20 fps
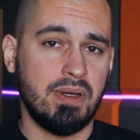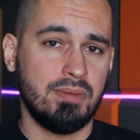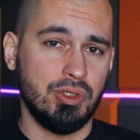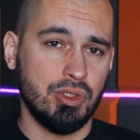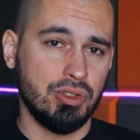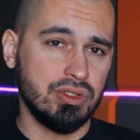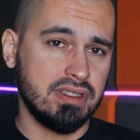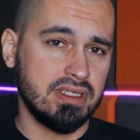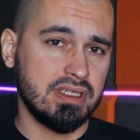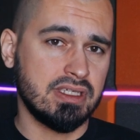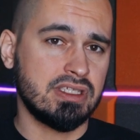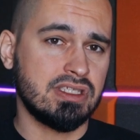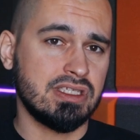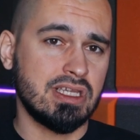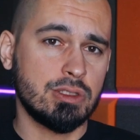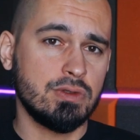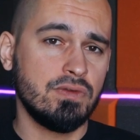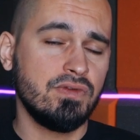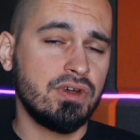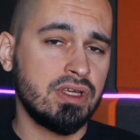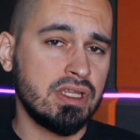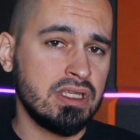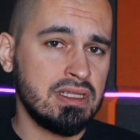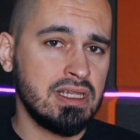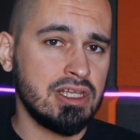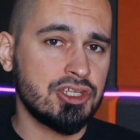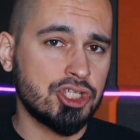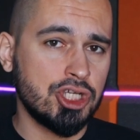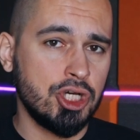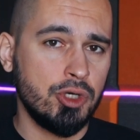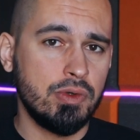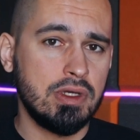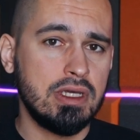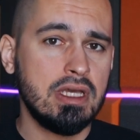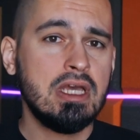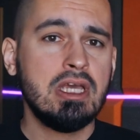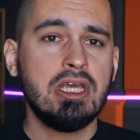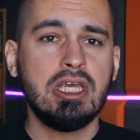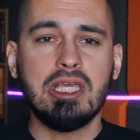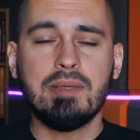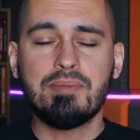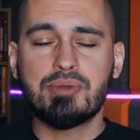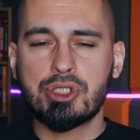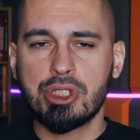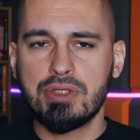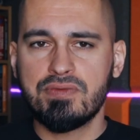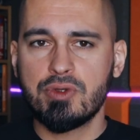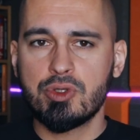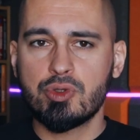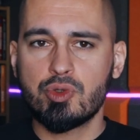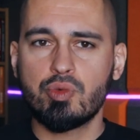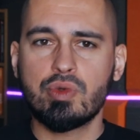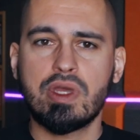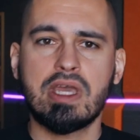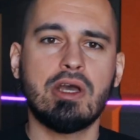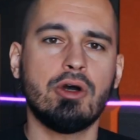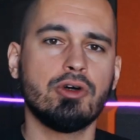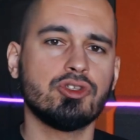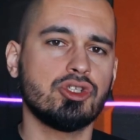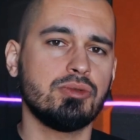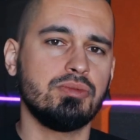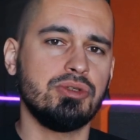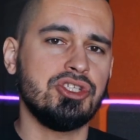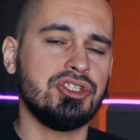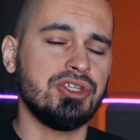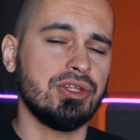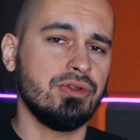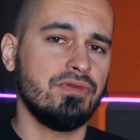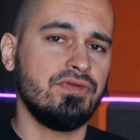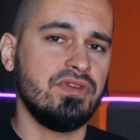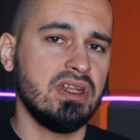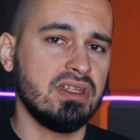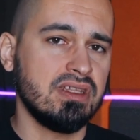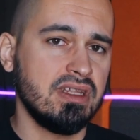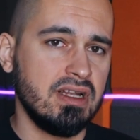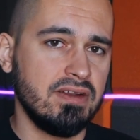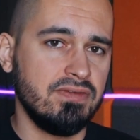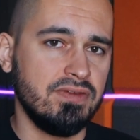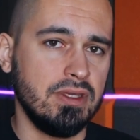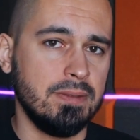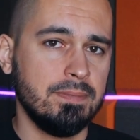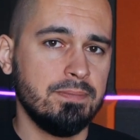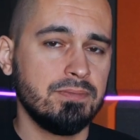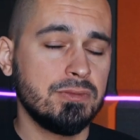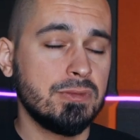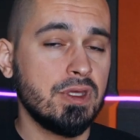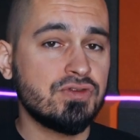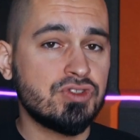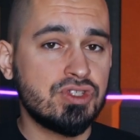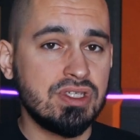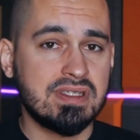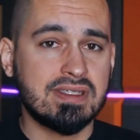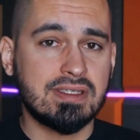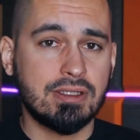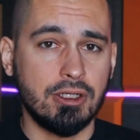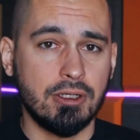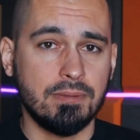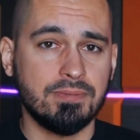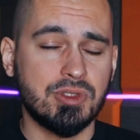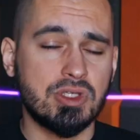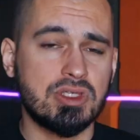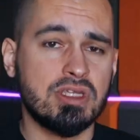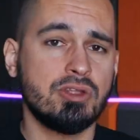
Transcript: pamiątek z czasów gry dla szkoły i przywiózł je osobiście do Filadelfii. To wszystko, co